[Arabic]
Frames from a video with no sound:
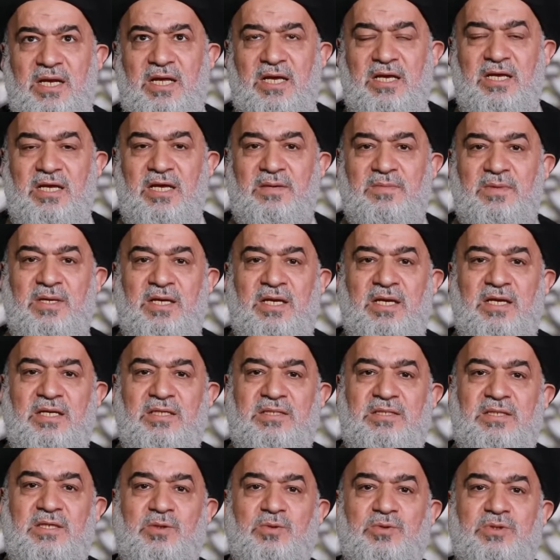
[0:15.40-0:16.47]
الايام
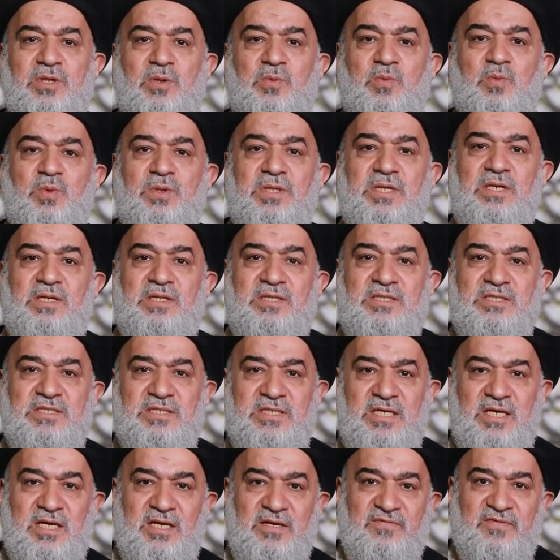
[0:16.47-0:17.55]
التي يطور
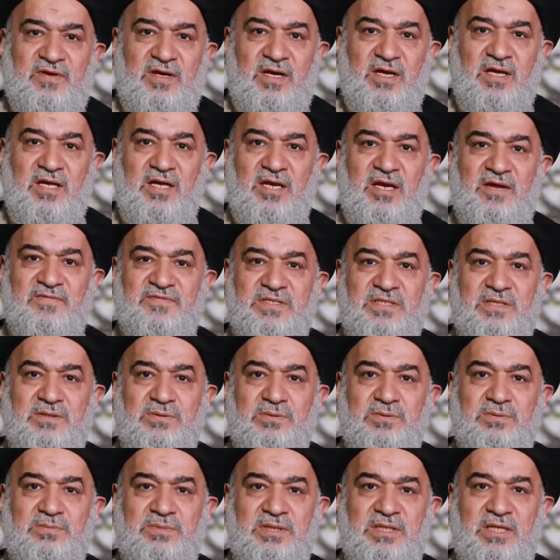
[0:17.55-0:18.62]
الانسان فيها
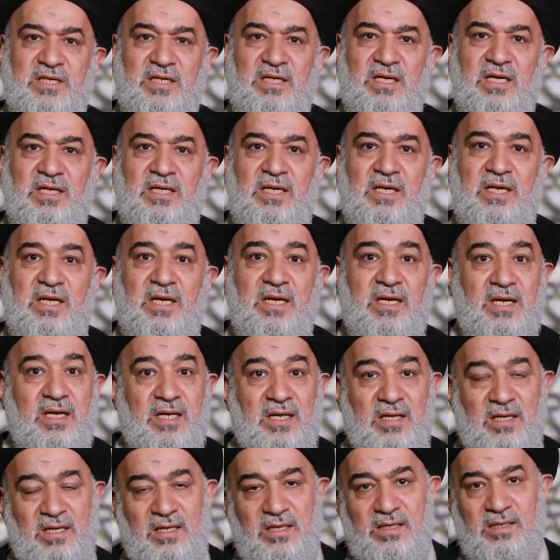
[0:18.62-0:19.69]
نفسه من خلال
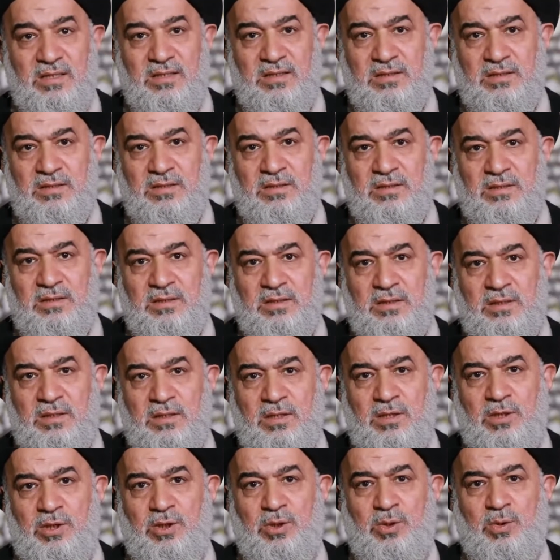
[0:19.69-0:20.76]
الاخلاق.
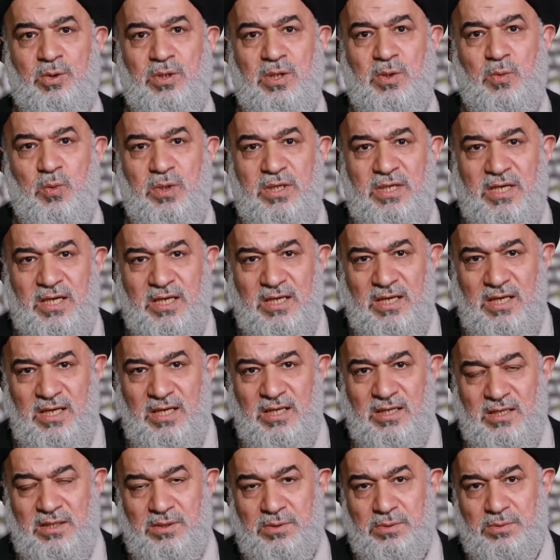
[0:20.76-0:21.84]
يقوي
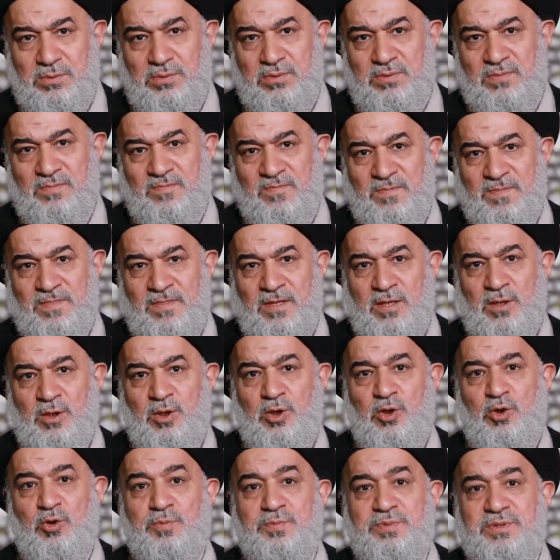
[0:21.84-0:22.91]
اخلاقه
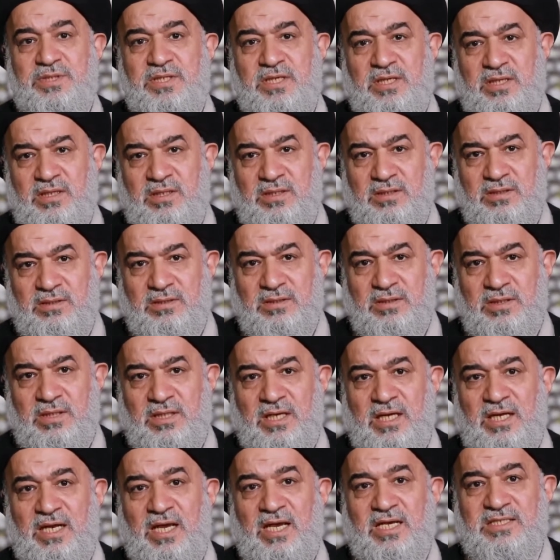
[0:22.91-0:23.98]
يبدئ
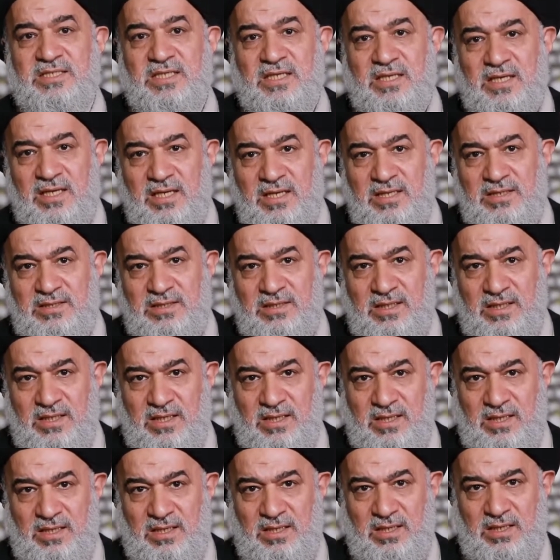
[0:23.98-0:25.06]
الحسنات الى
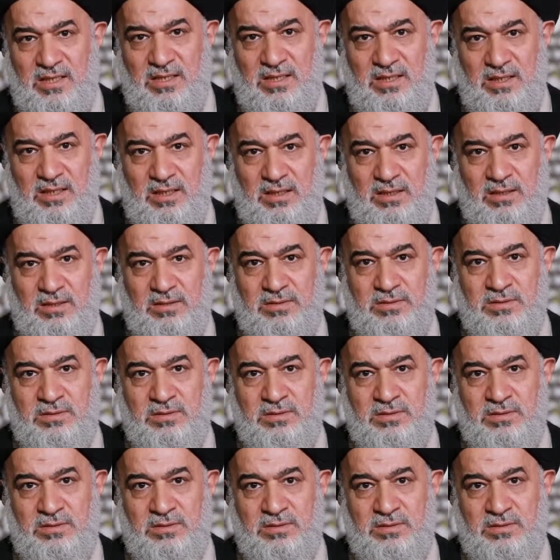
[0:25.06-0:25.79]
الاخرين.